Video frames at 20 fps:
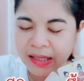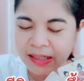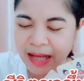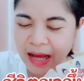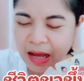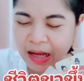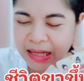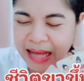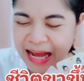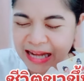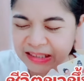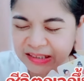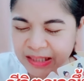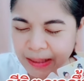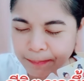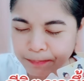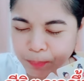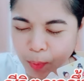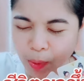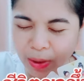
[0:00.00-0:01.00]
นะการเจ็
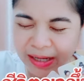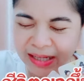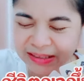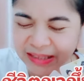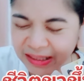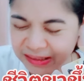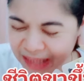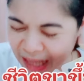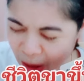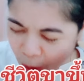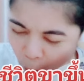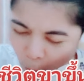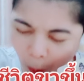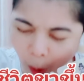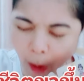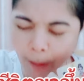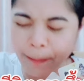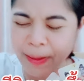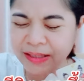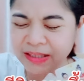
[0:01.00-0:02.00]
บป่วยอะไรต่างๆ อ
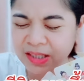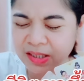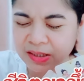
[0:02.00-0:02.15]
อกไป